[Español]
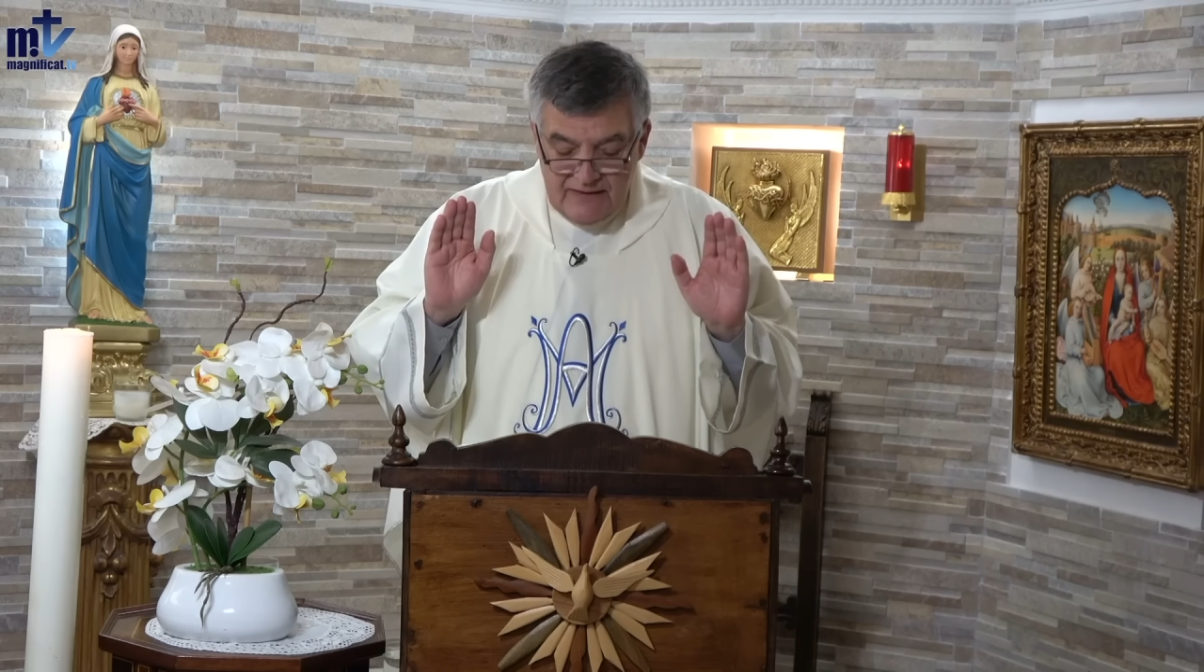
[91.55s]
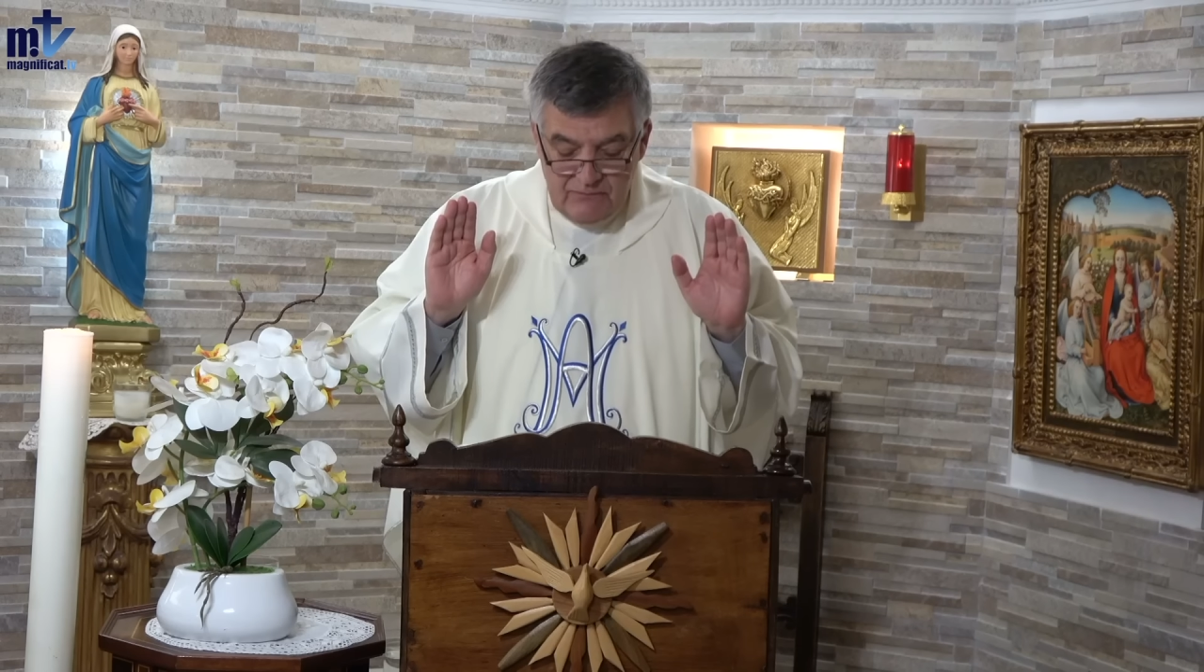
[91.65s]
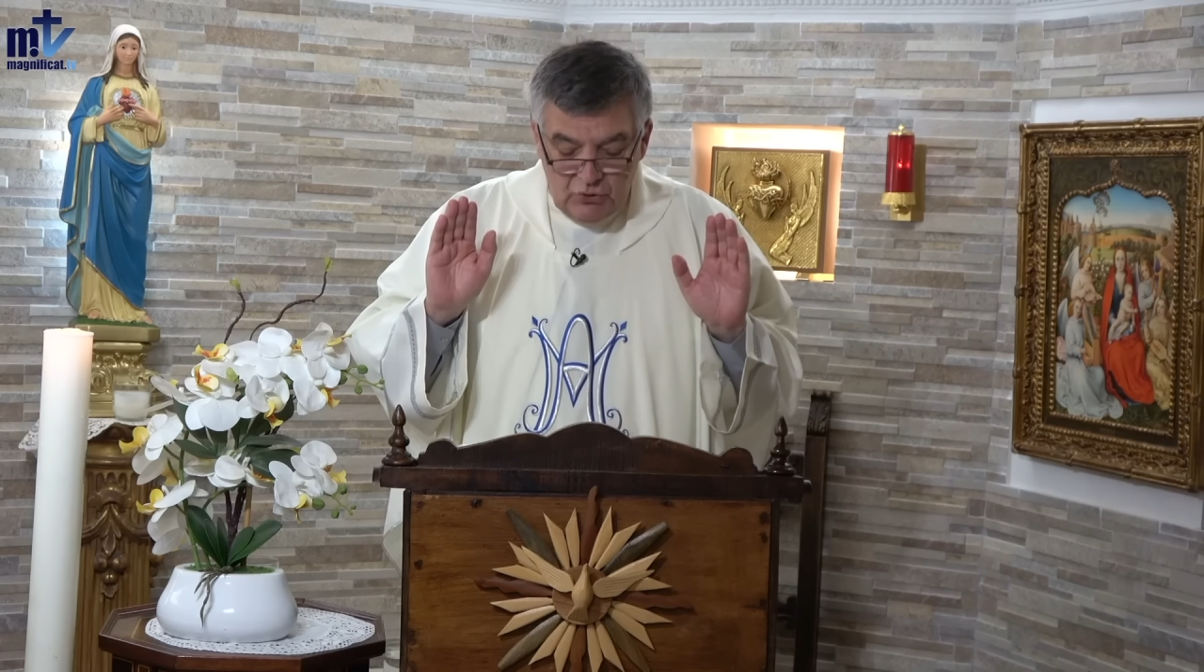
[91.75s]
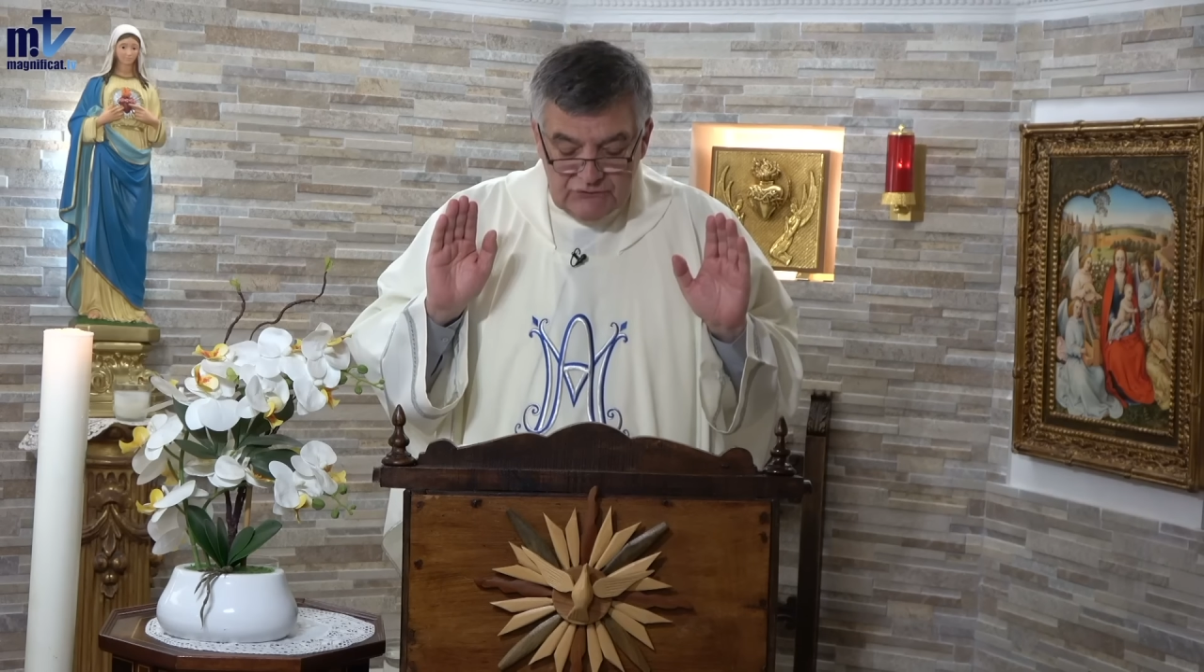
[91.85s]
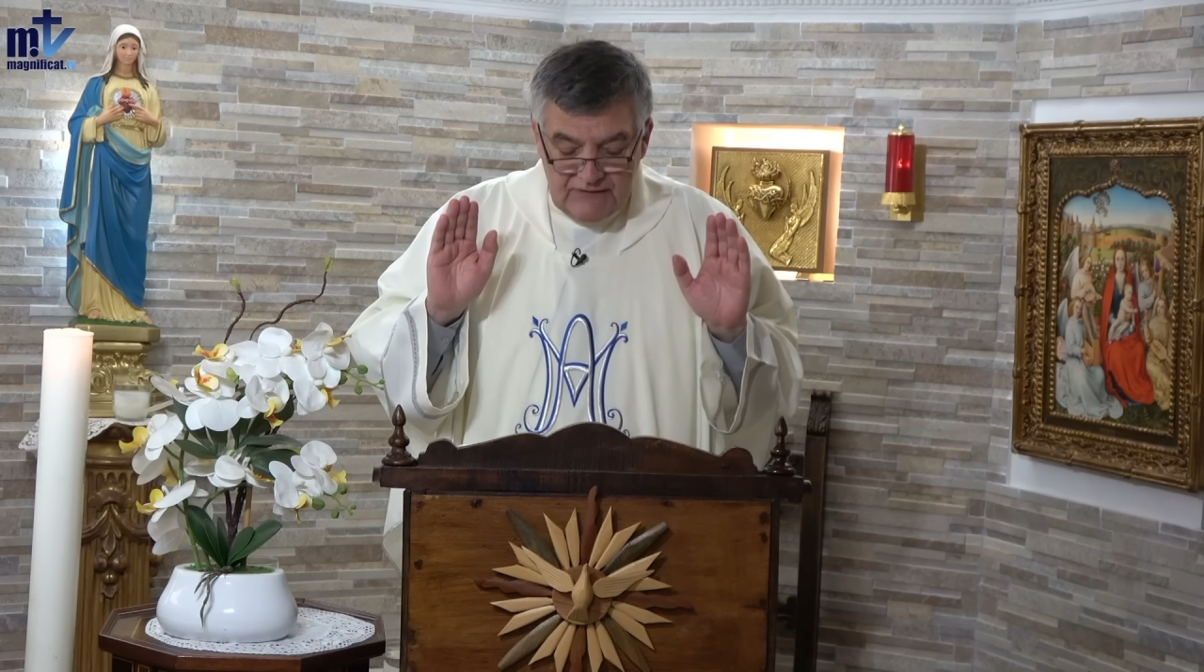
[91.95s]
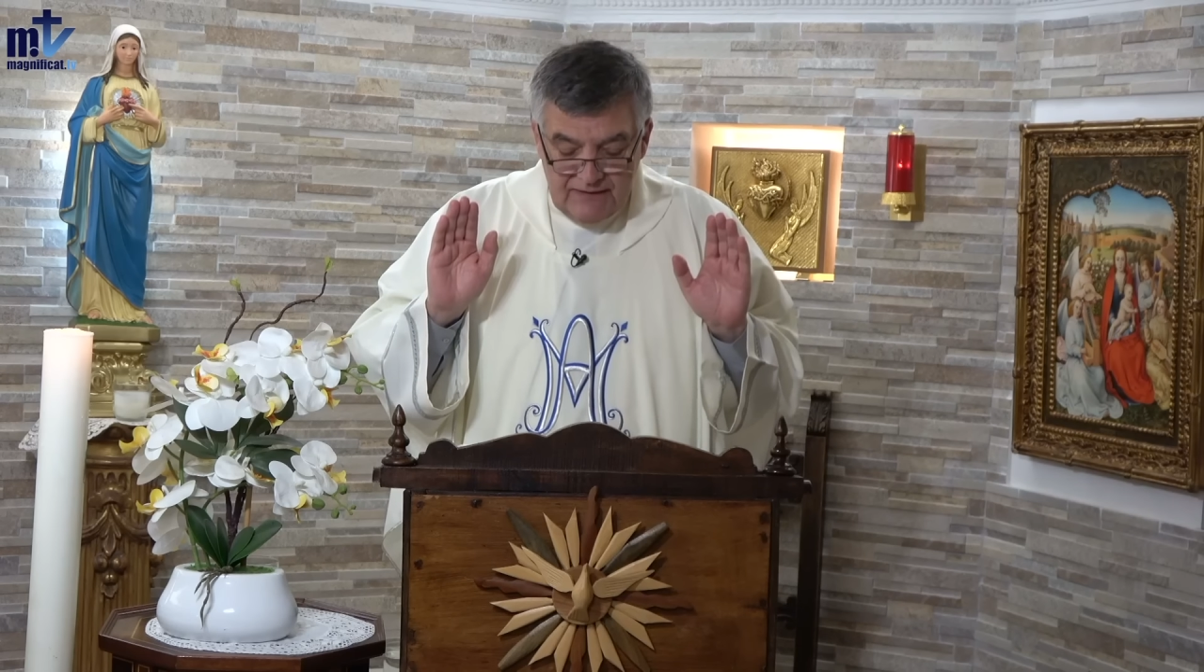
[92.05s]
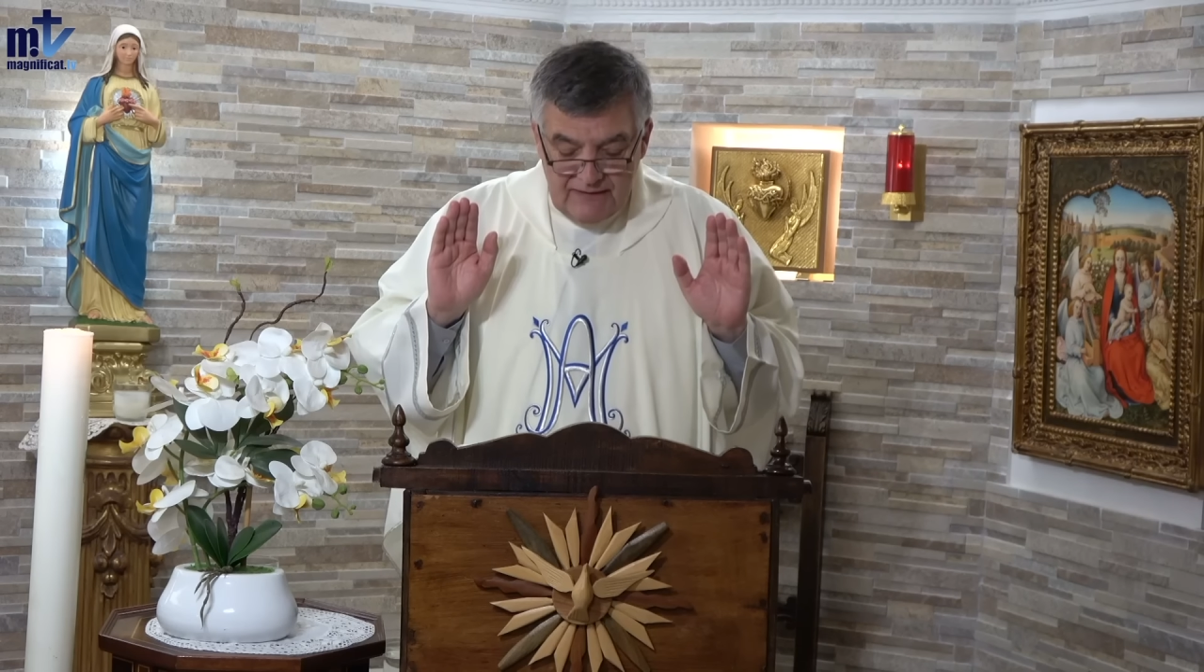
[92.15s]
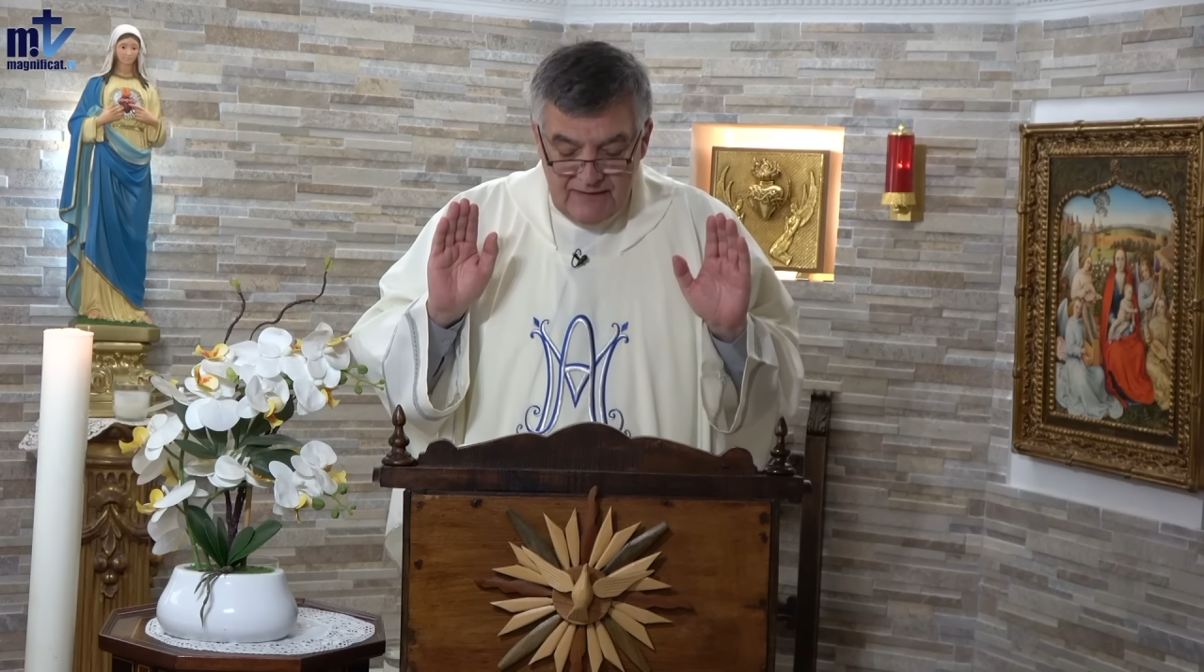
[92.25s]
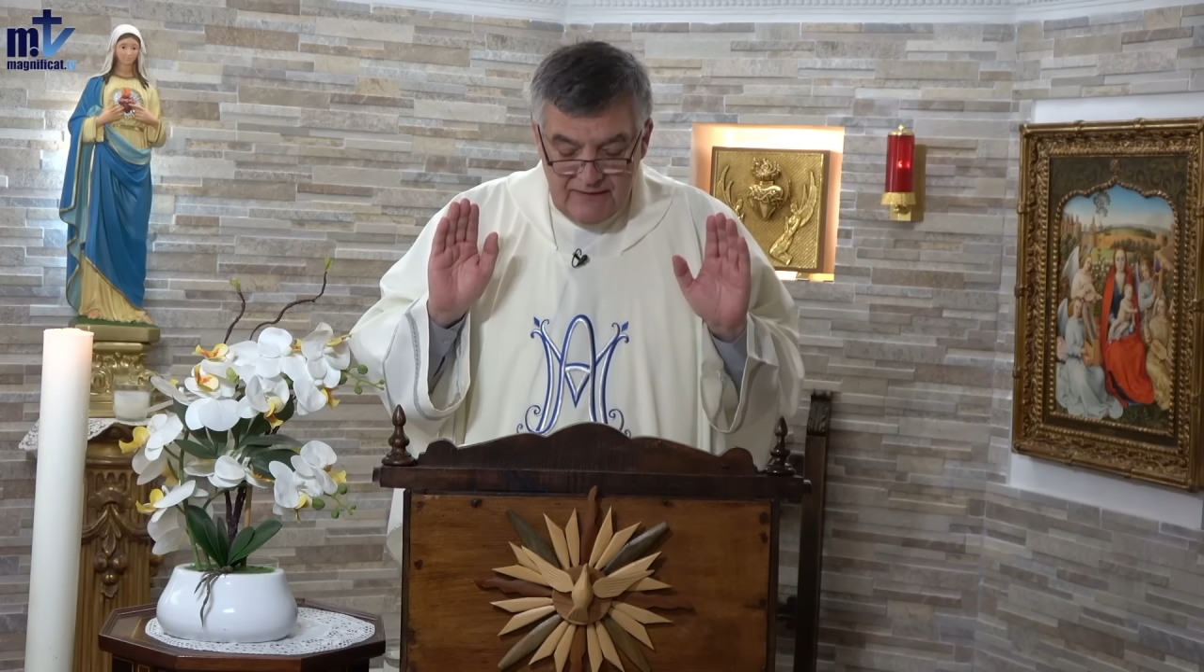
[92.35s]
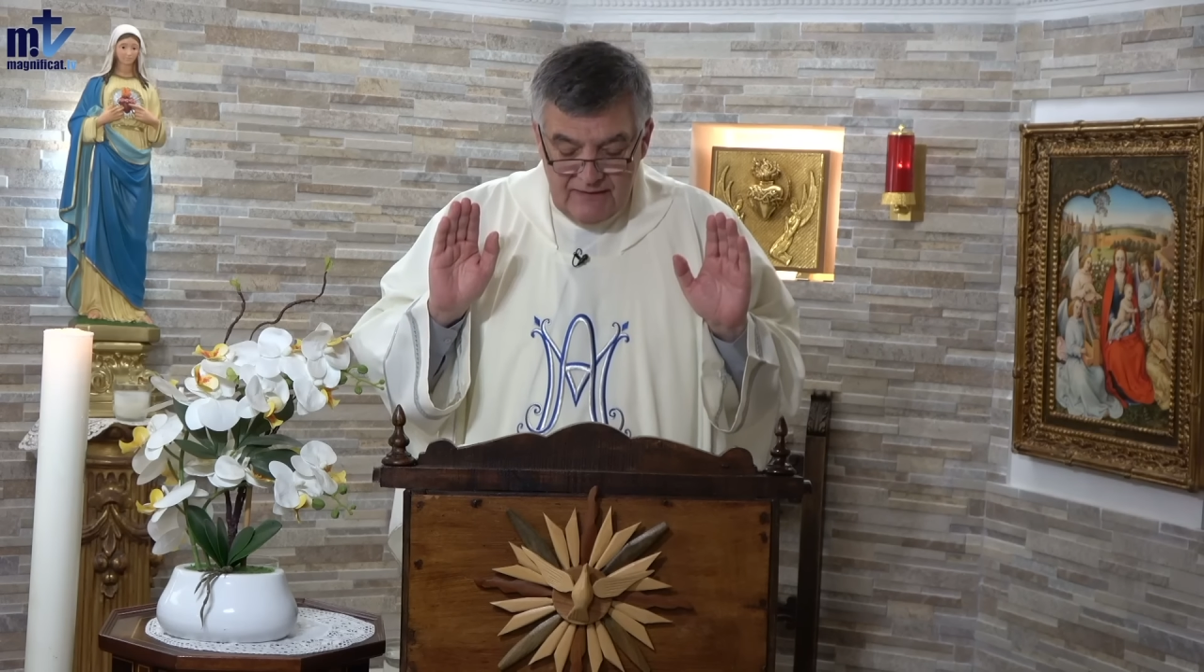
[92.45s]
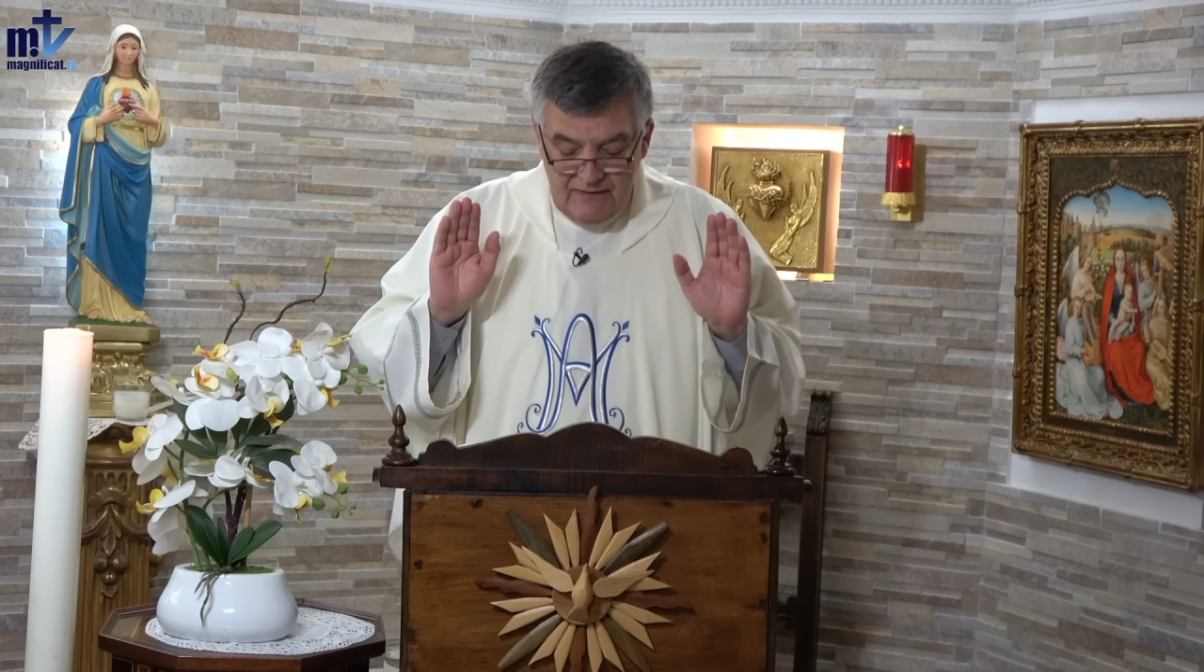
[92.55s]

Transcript: inmortalidad.